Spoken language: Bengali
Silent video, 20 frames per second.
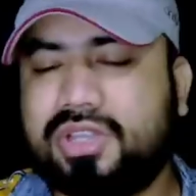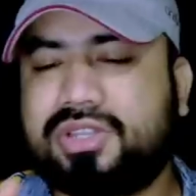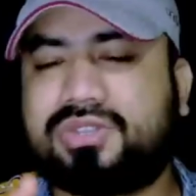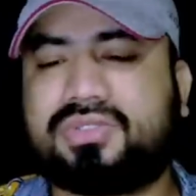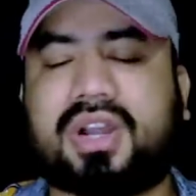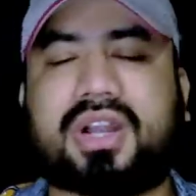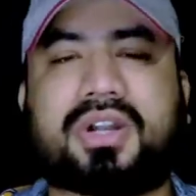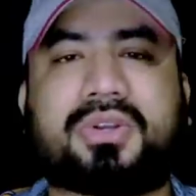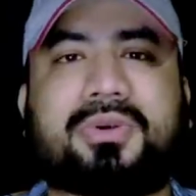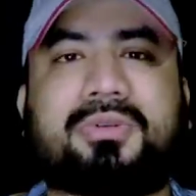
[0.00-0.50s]

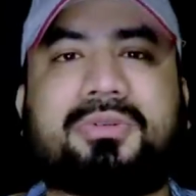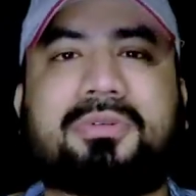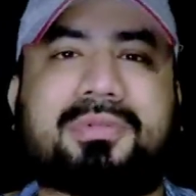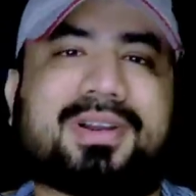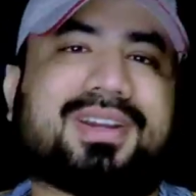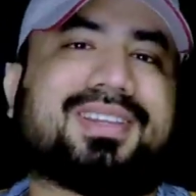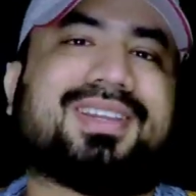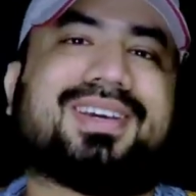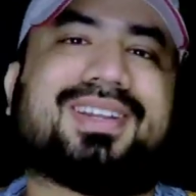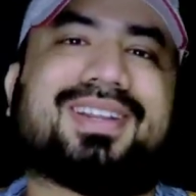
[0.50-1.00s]
স্টার্ট করো
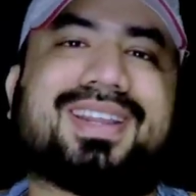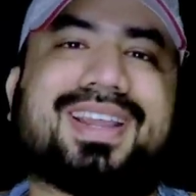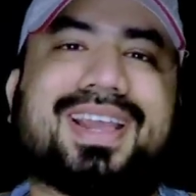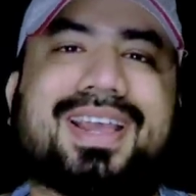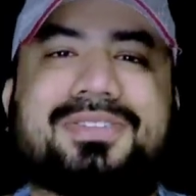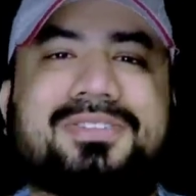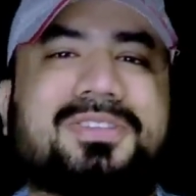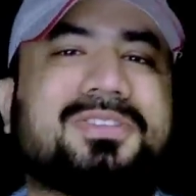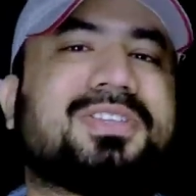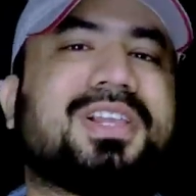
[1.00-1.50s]
বাট তার আগে
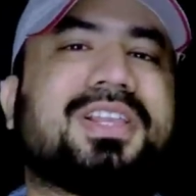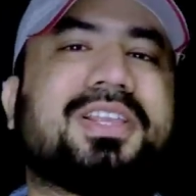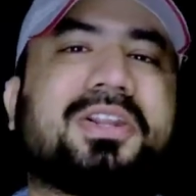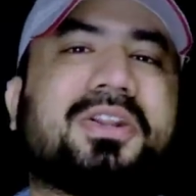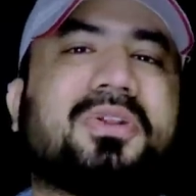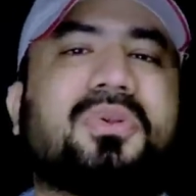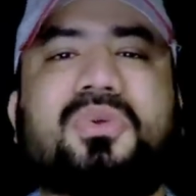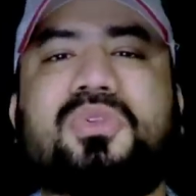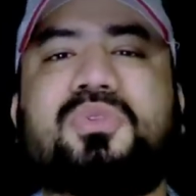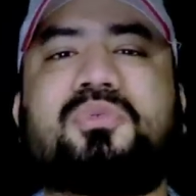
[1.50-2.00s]
অ্যাজ ওয়েজাল যেটা
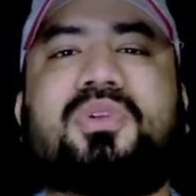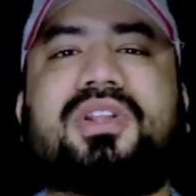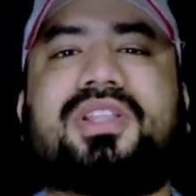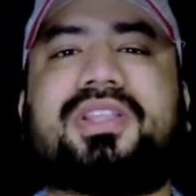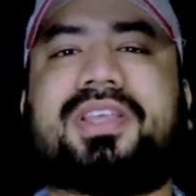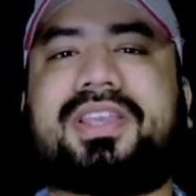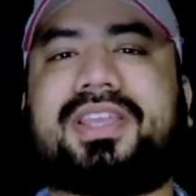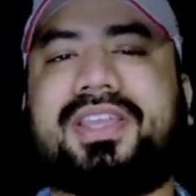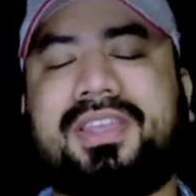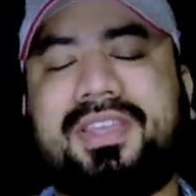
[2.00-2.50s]
রোজ বলে
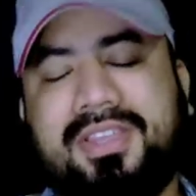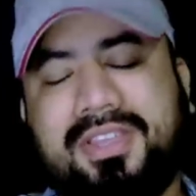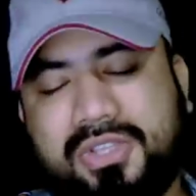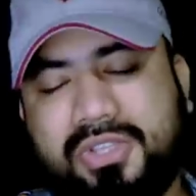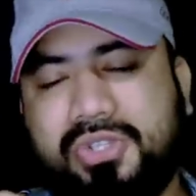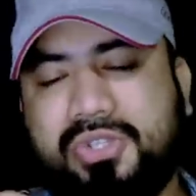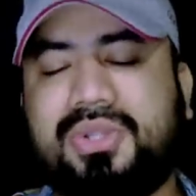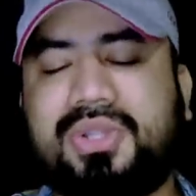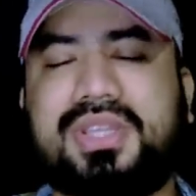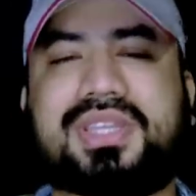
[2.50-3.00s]
থাকি
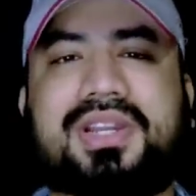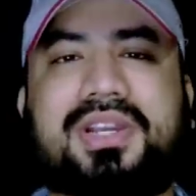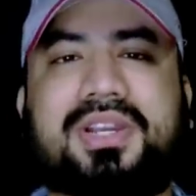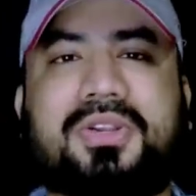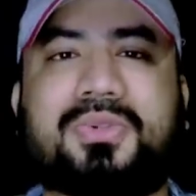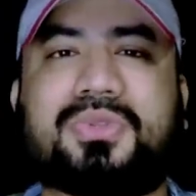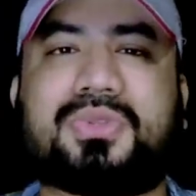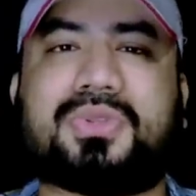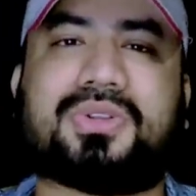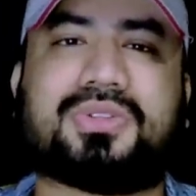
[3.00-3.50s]
যদি চ্যানেলটা
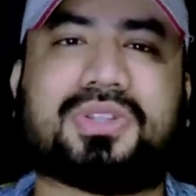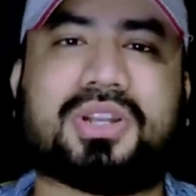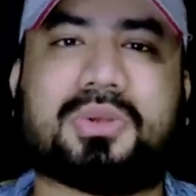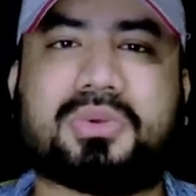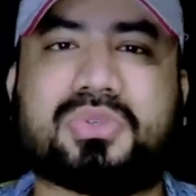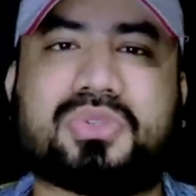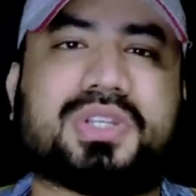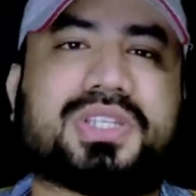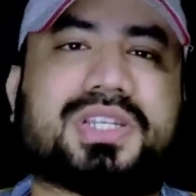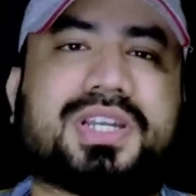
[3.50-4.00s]
নতুন হয় তাহলে
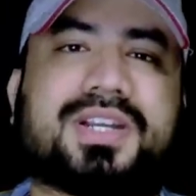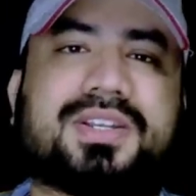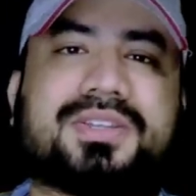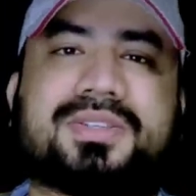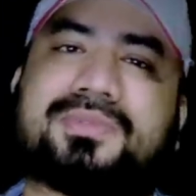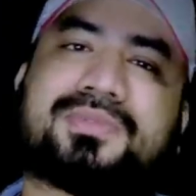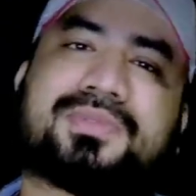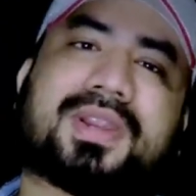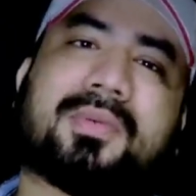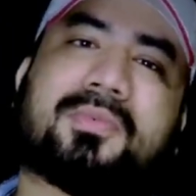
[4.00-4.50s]
অবশ্যই চ্যানেলটা
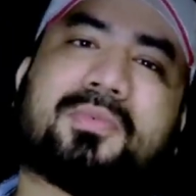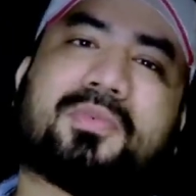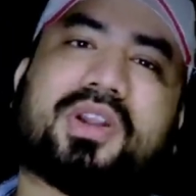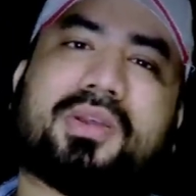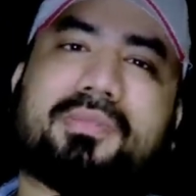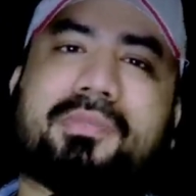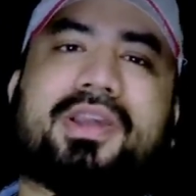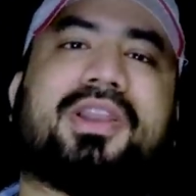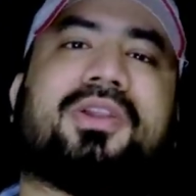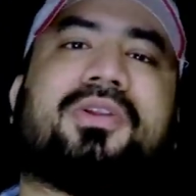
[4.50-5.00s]
সাবস্ক্রাইব করে
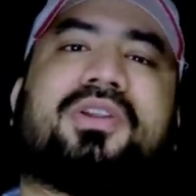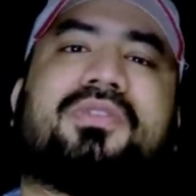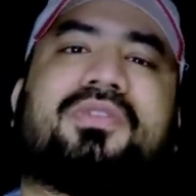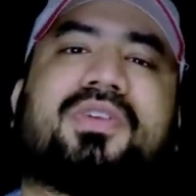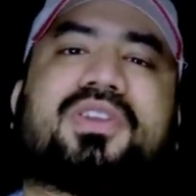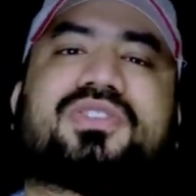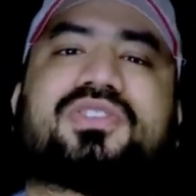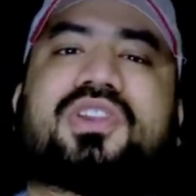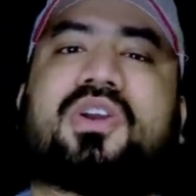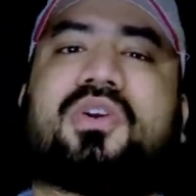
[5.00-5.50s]
বেল
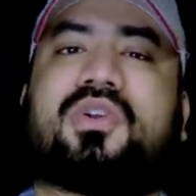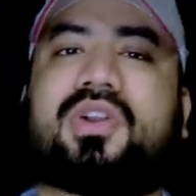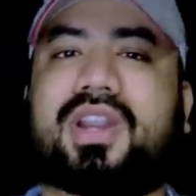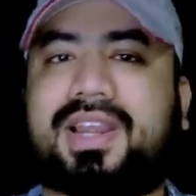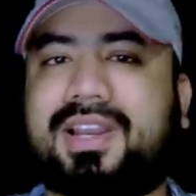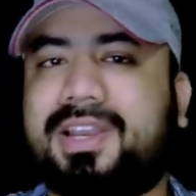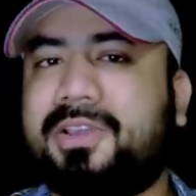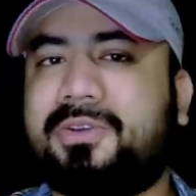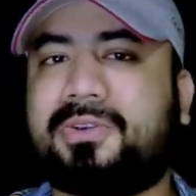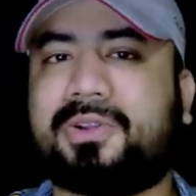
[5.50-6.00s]
নোটিফিকেশন আইকনটা
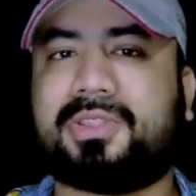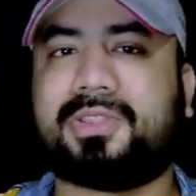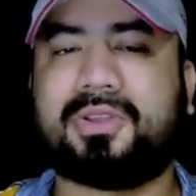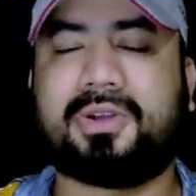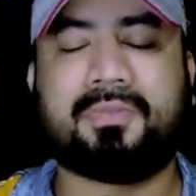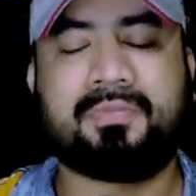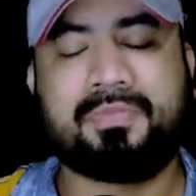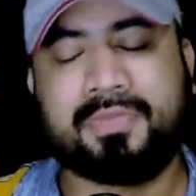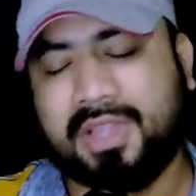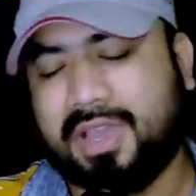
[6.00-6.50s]
ক্লিক করে দিও
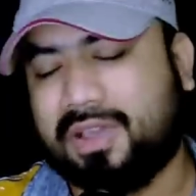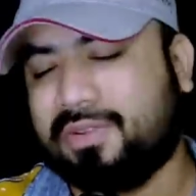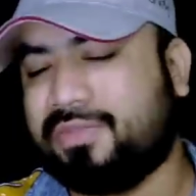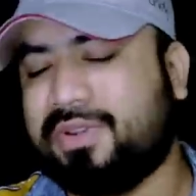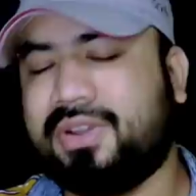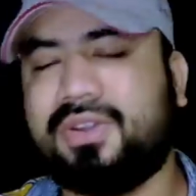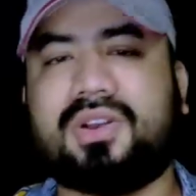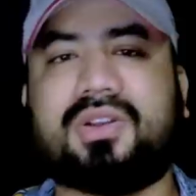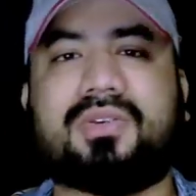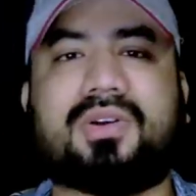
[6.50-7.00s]
আর
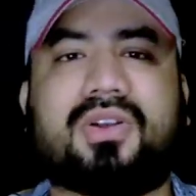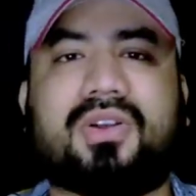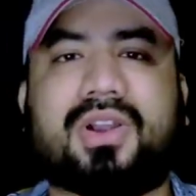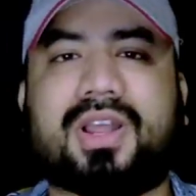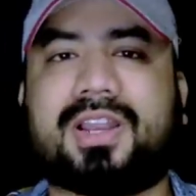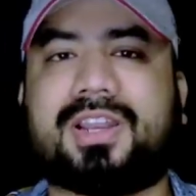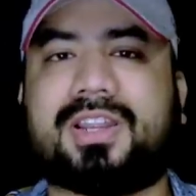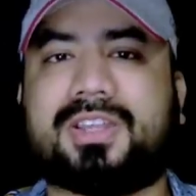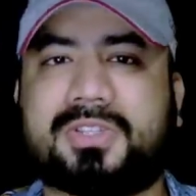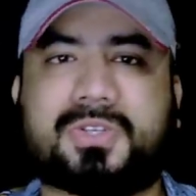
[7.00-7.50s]
ভিডিওটা ভালো
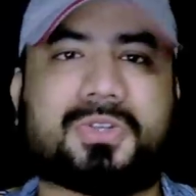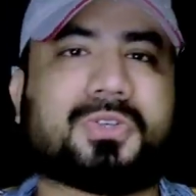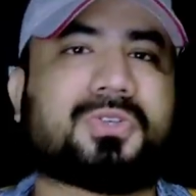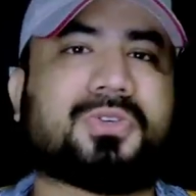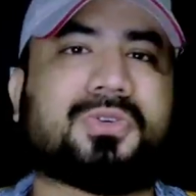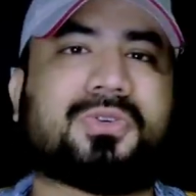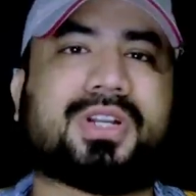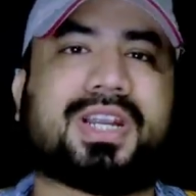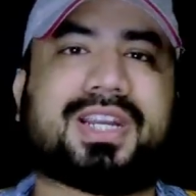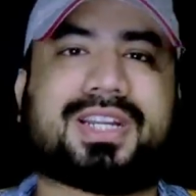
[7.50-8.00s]
লাগলে ছোট্ট
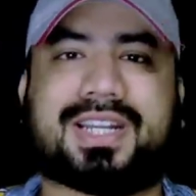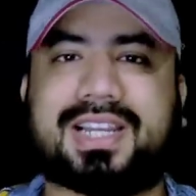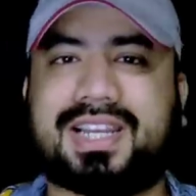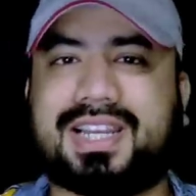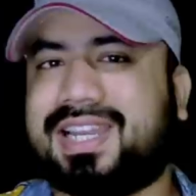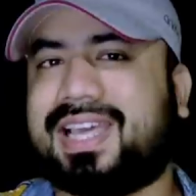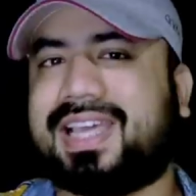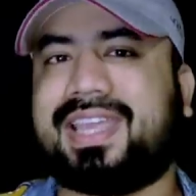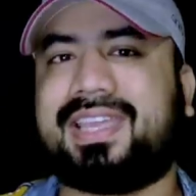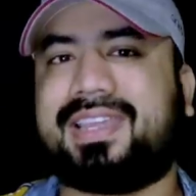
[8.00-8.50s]
করে একটা
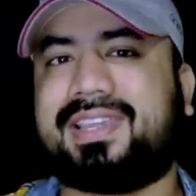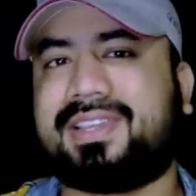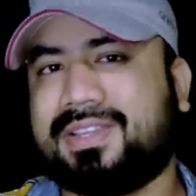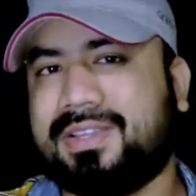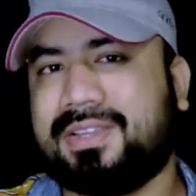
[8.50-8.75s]
লাইক